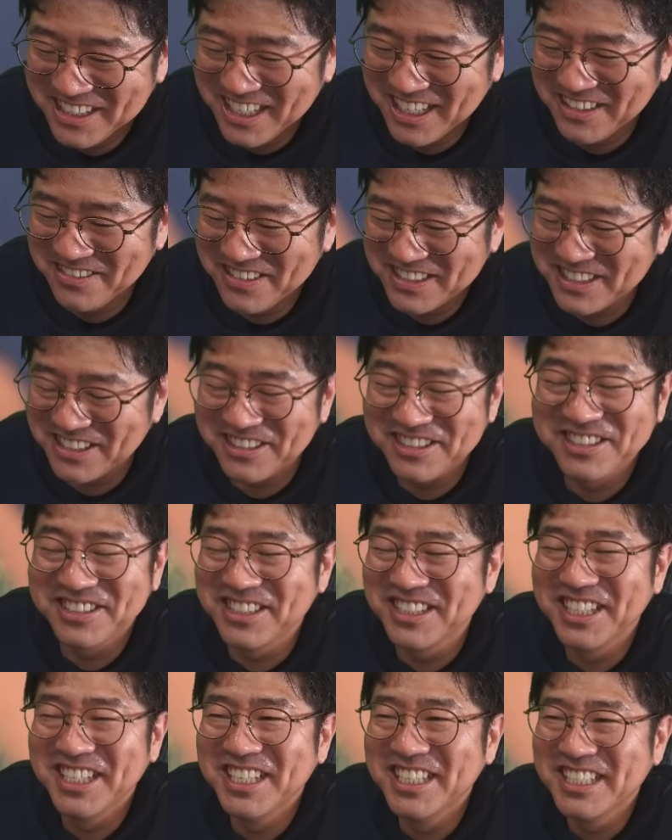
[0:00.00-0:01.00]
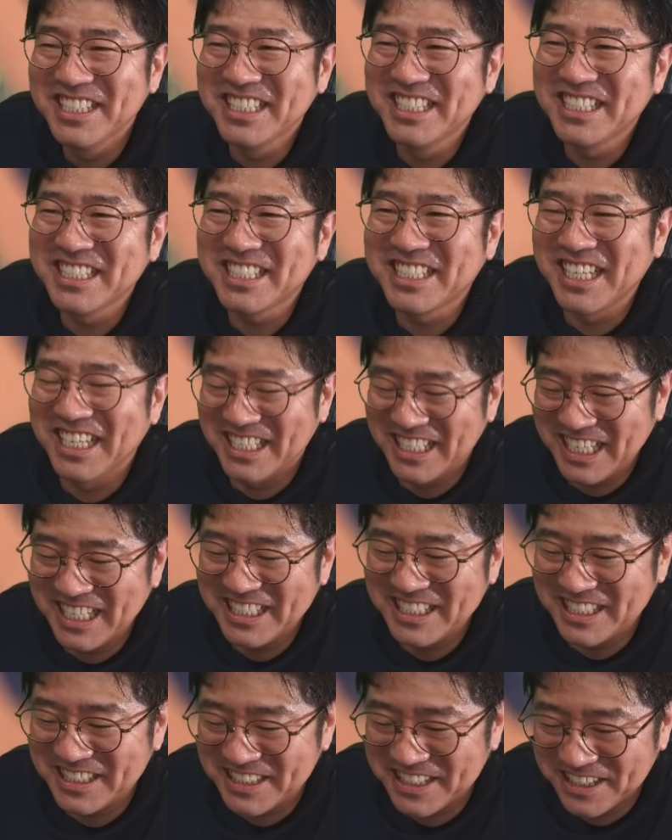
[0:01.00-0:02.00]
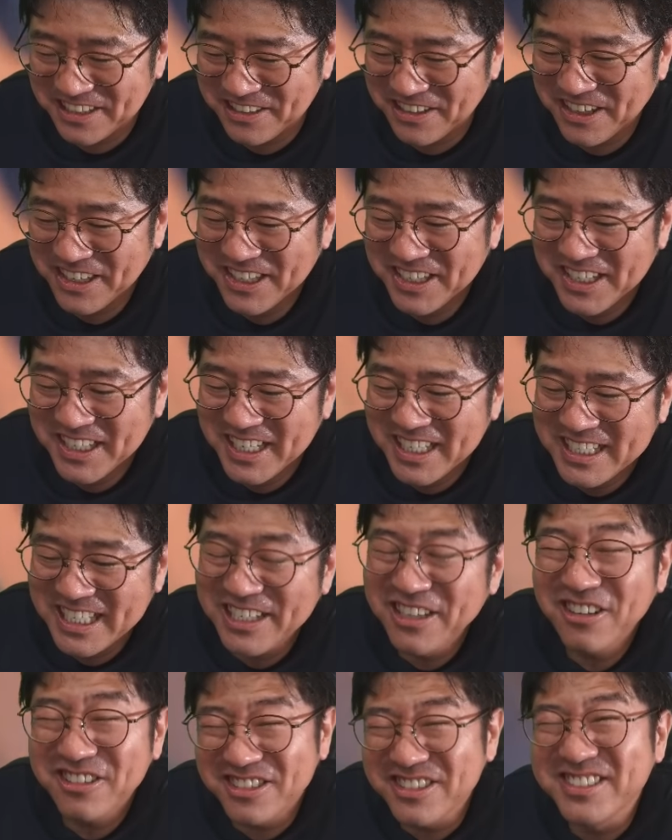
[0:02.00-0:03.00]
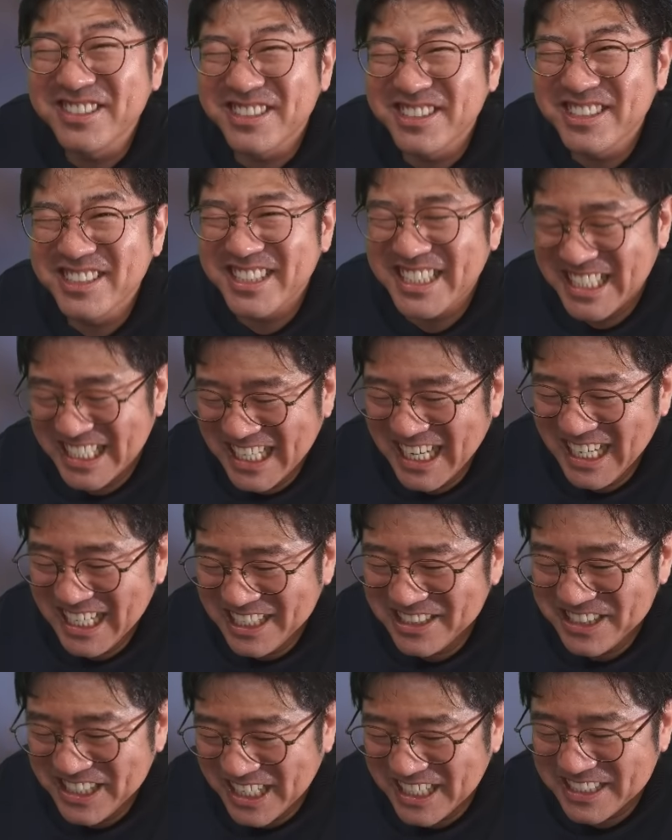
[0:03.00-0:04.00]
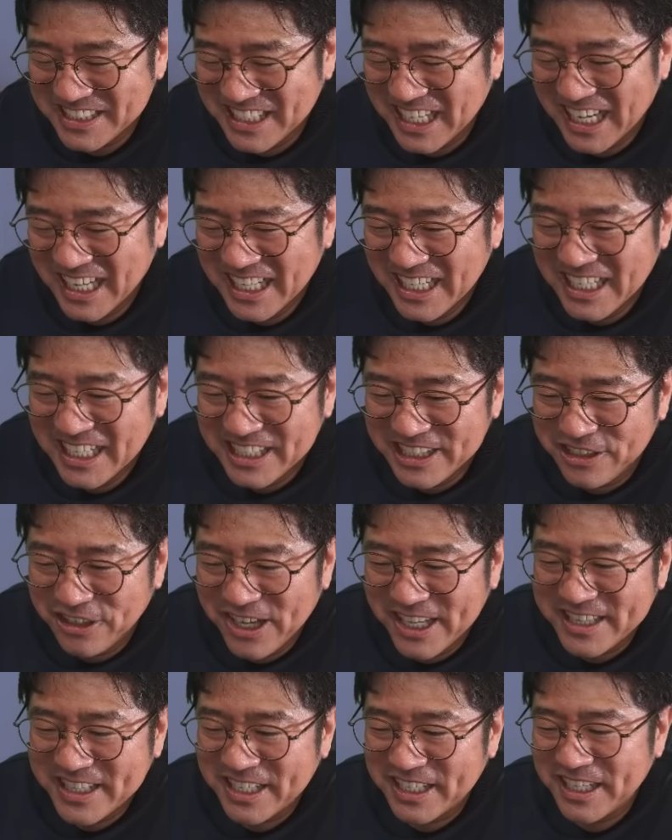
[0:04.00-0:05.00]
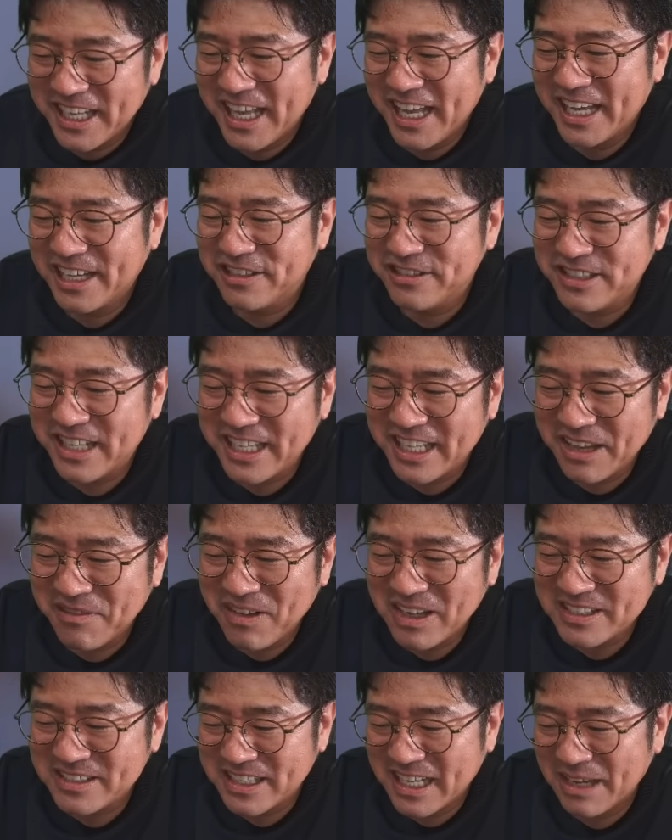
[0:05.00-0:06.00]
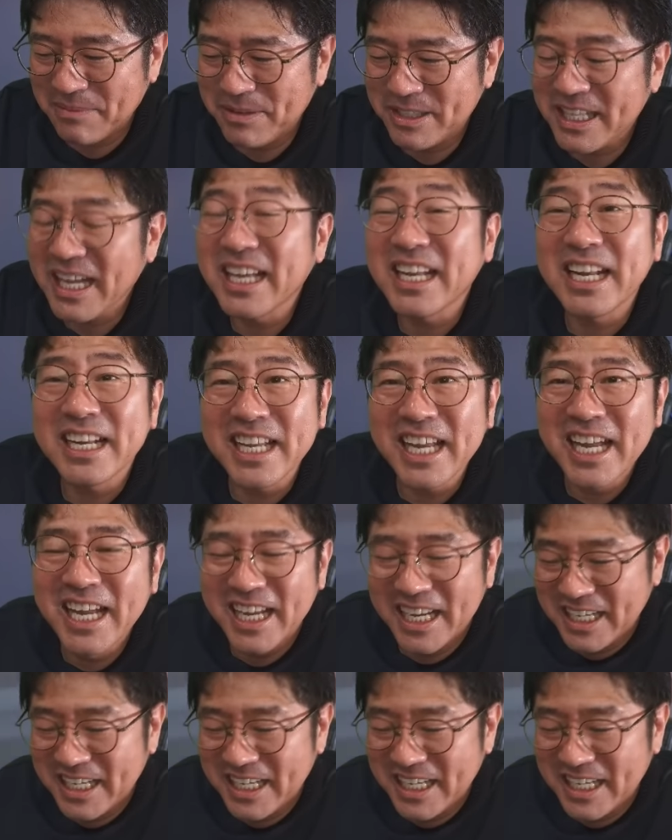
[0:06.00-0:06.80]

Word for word: あんまそういう意識はないんですけど、いや、よく聞かれるじゃないですか。どうやったらエクできますかみたいなね。